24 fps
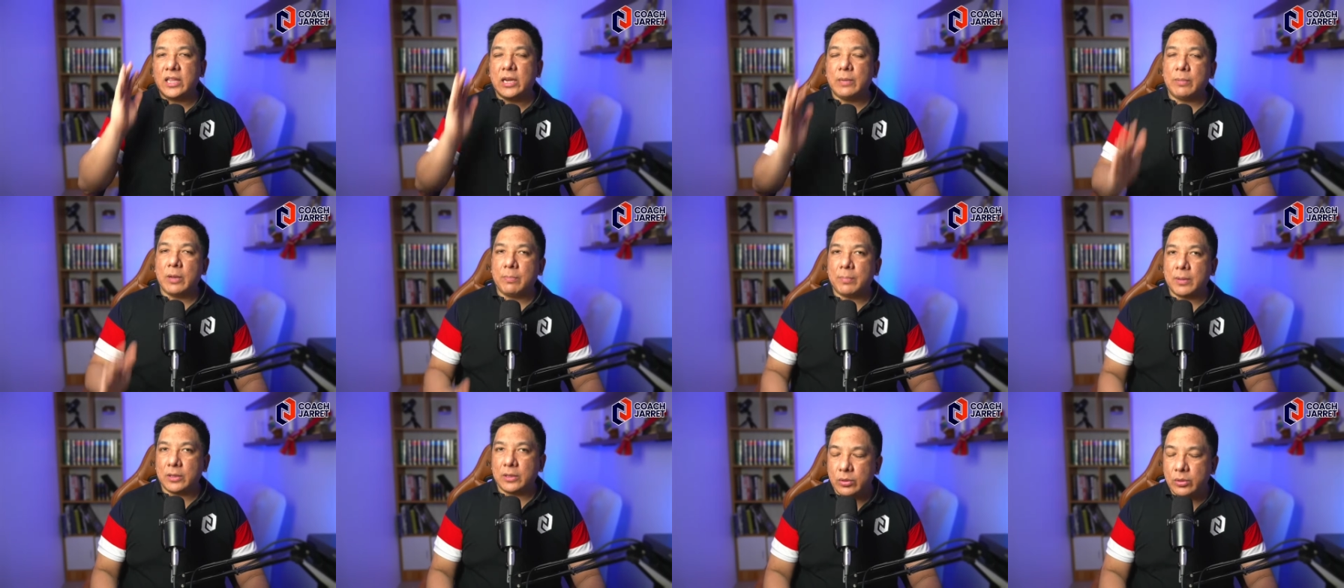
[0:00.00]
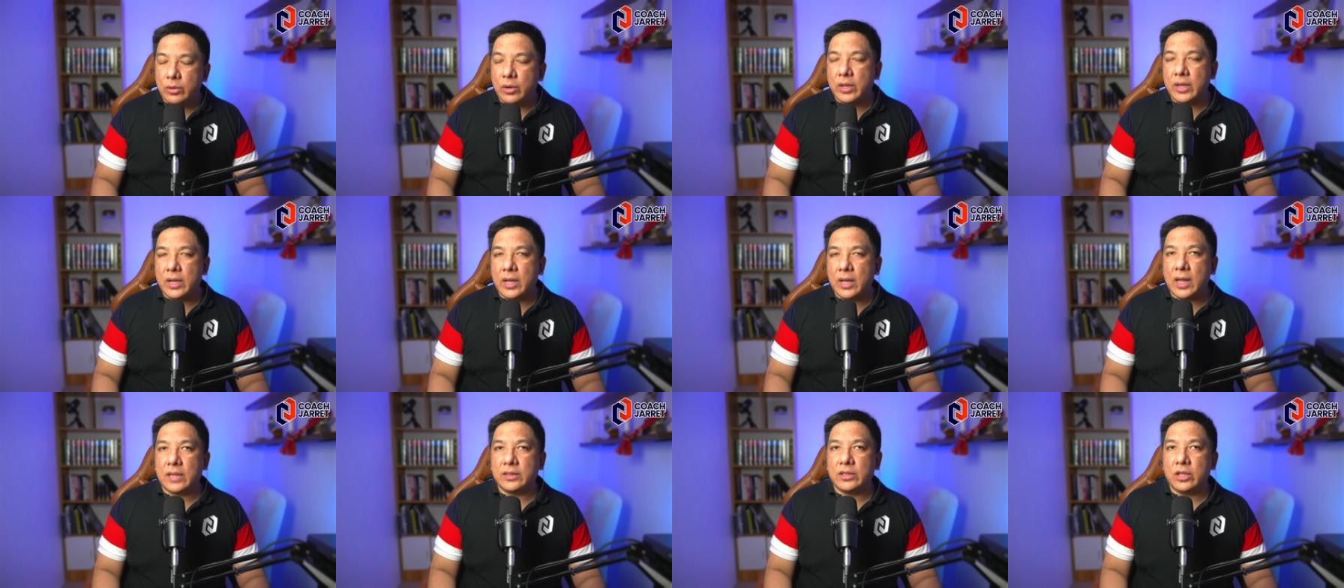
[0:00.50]

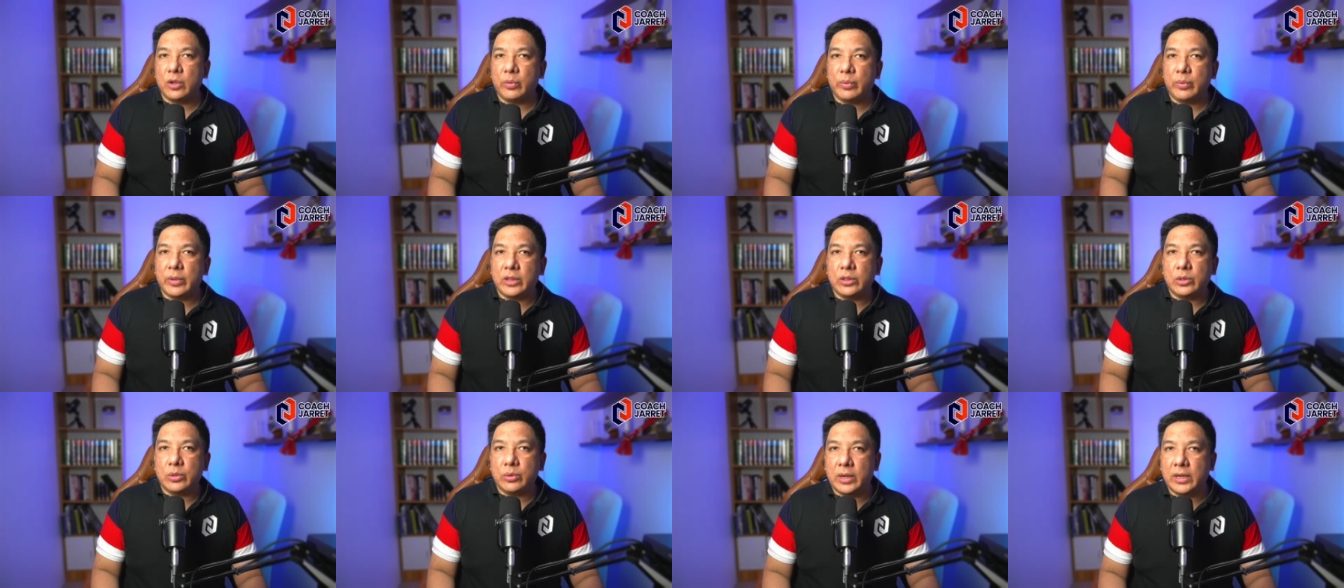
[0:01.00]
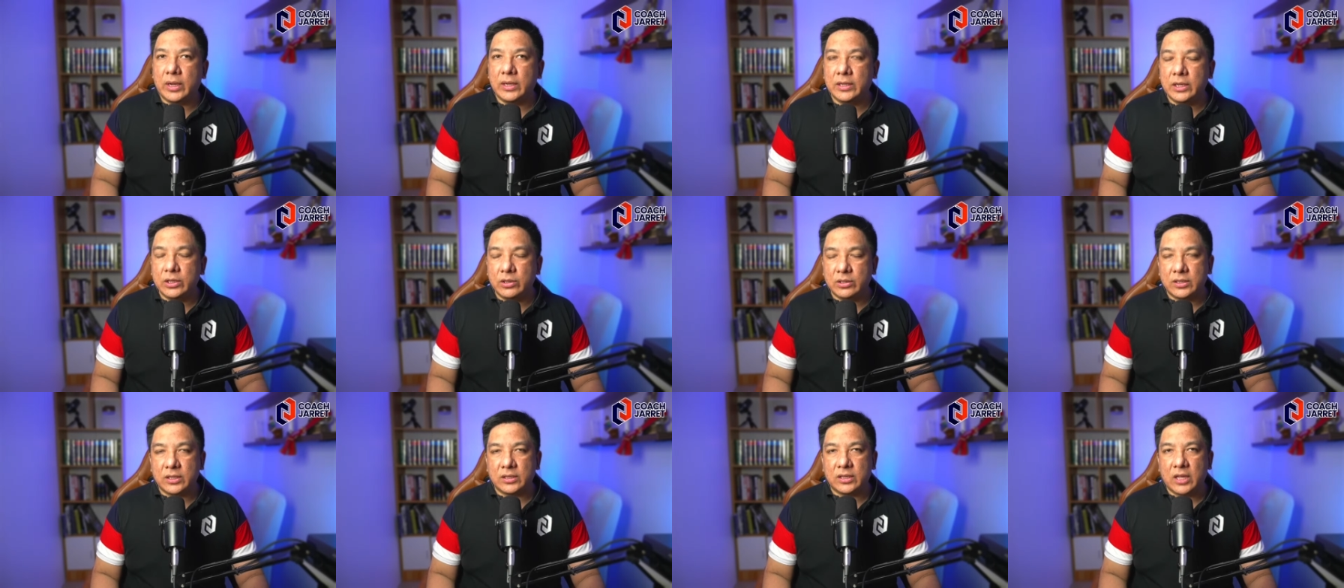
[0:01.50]
ipagpatuloy ang ating kwentuhan
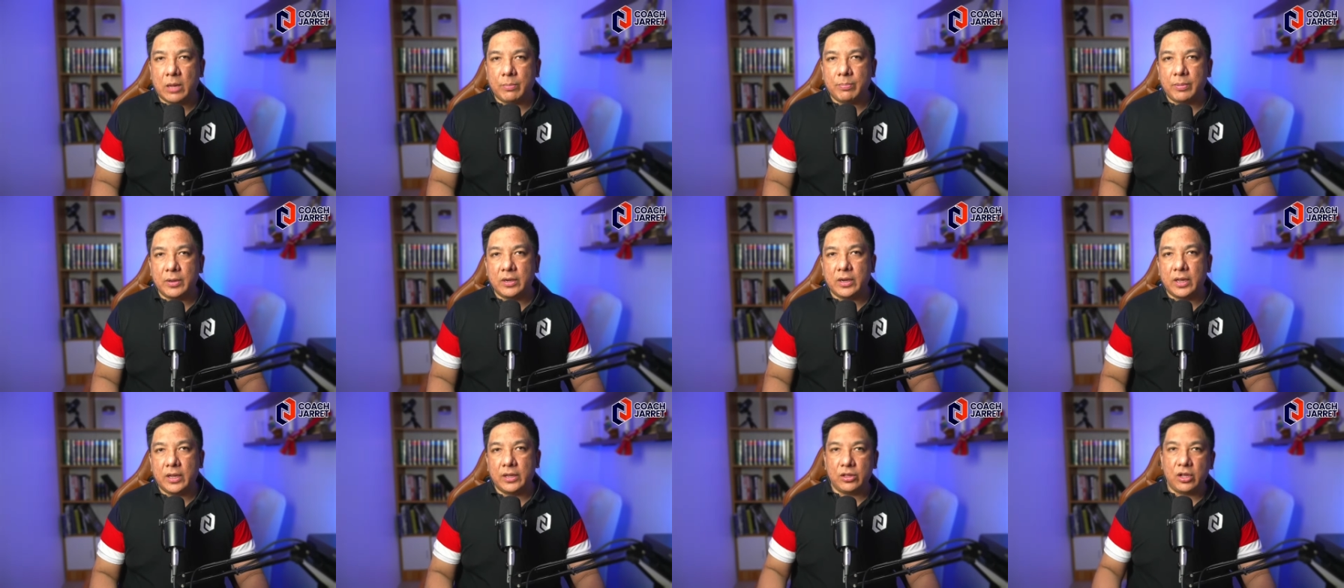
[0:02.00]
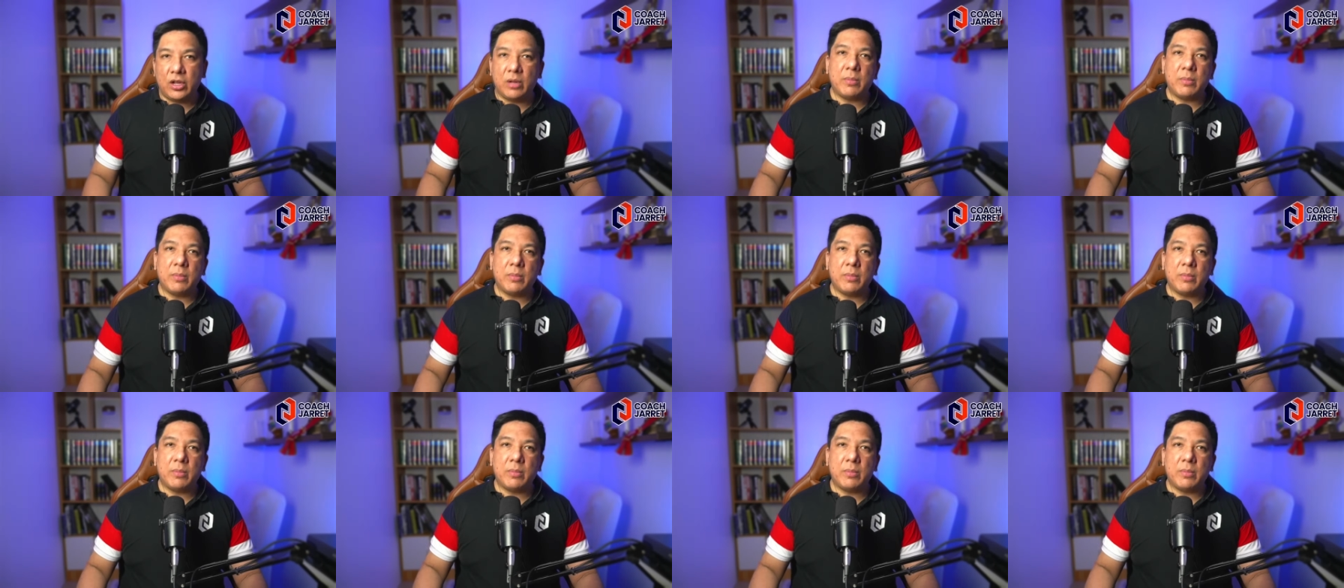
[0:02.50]
dito sa topic na ito,